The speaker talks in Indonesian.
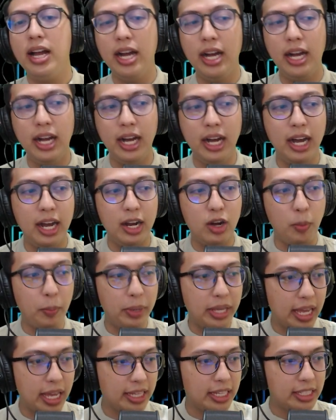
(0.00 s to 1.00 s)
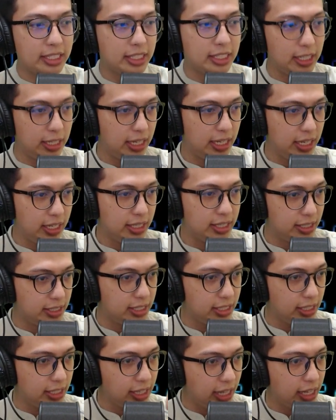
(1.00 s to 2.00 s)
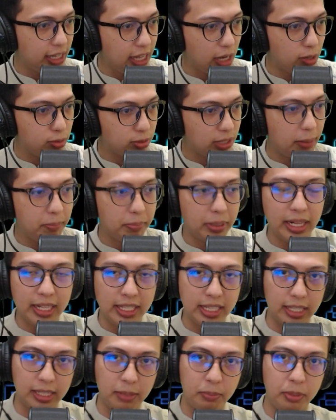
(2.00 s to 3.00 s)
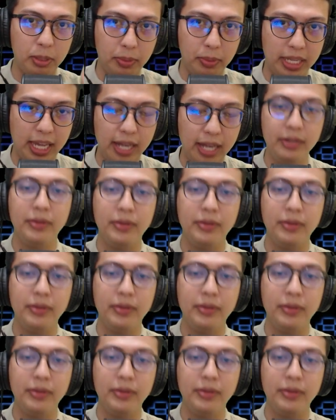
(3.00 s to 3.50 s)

Uh, komennya ada di sini, di sini nanti aku tampilin ya teman-teman ya.